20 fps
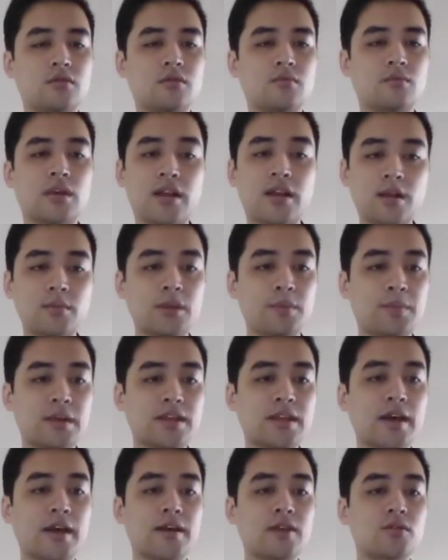marami pa
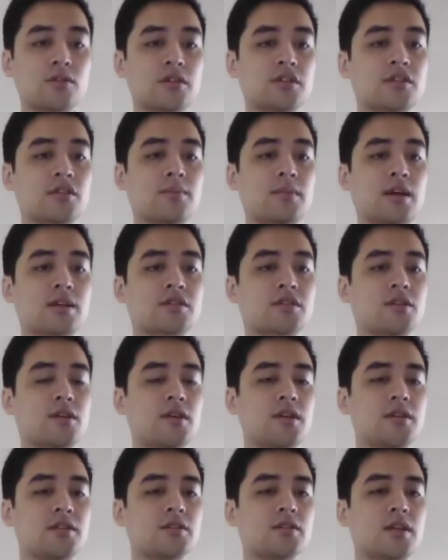tayong nasa master
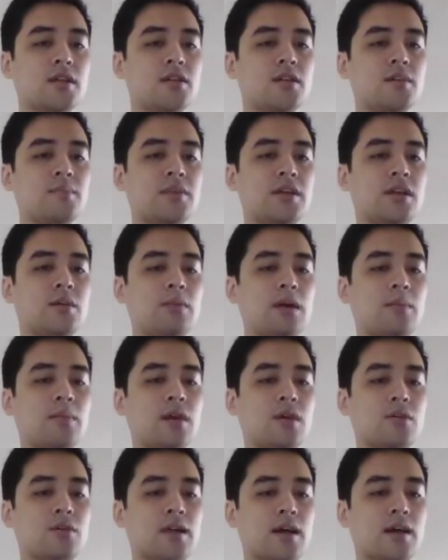list na hindi pa
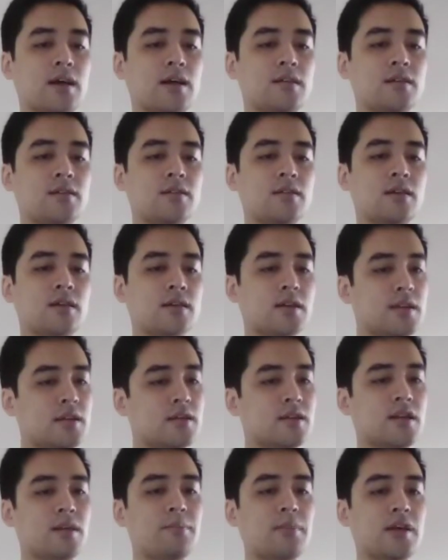nababakunahan.
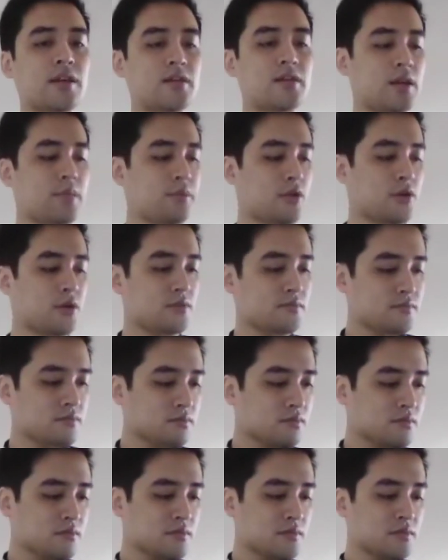Again, depende po
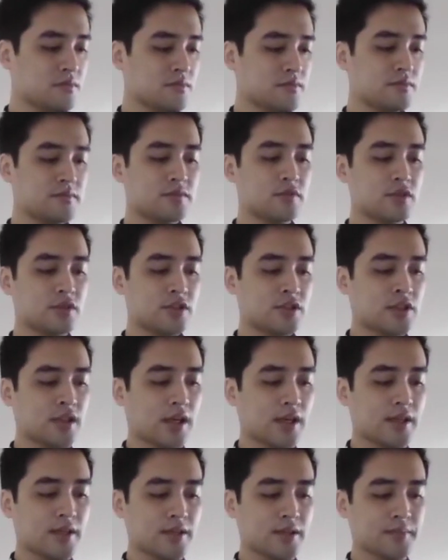
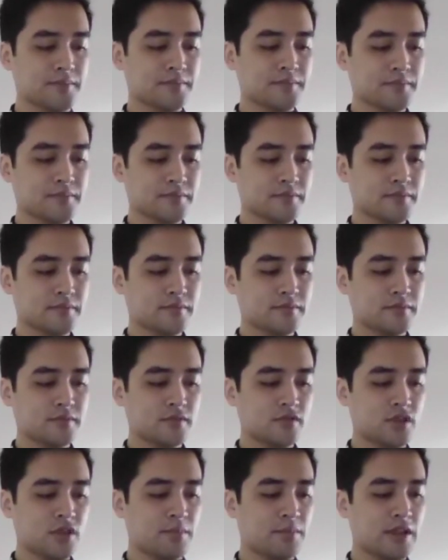sa
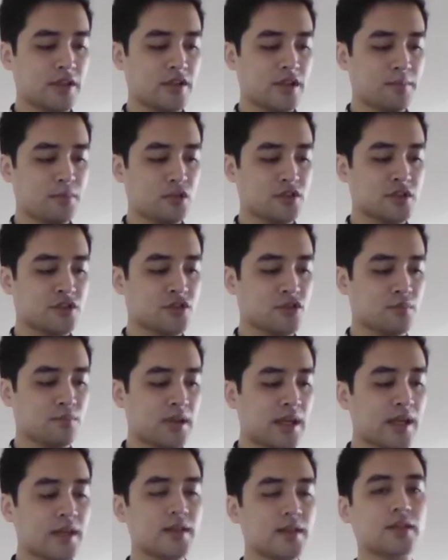depende po sa
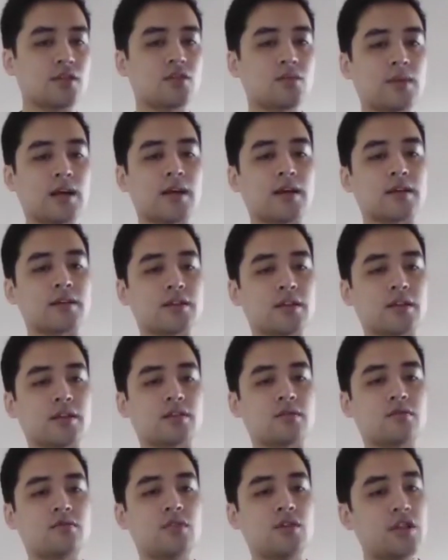supply na dumarating.
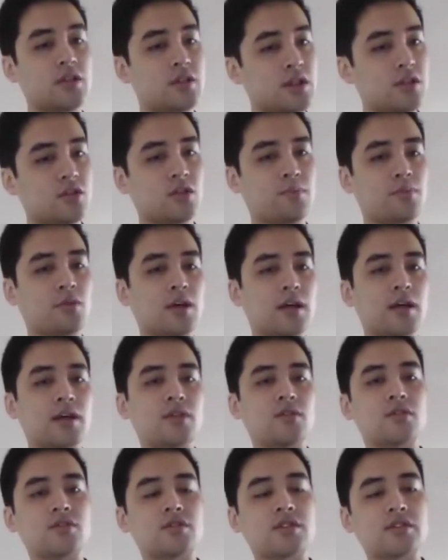Ulitin ko po ha, ah,
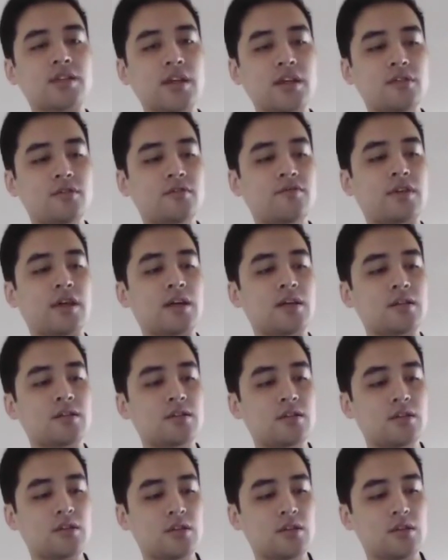yung sa Sinovac,
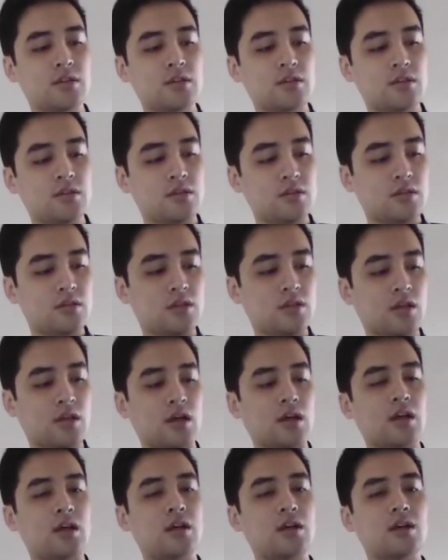
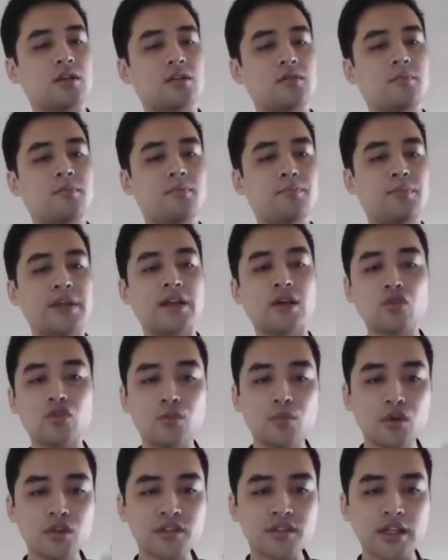uh,
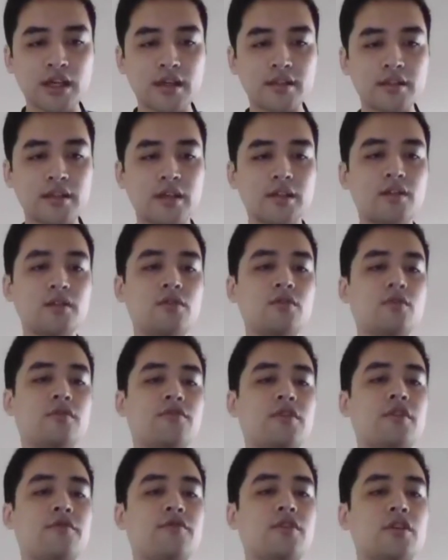pinaubos sa atin yung
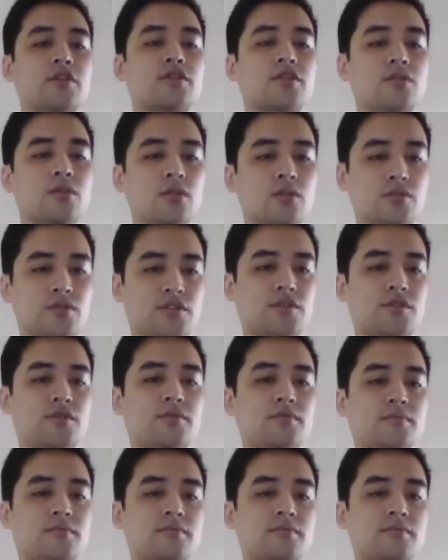per first dose.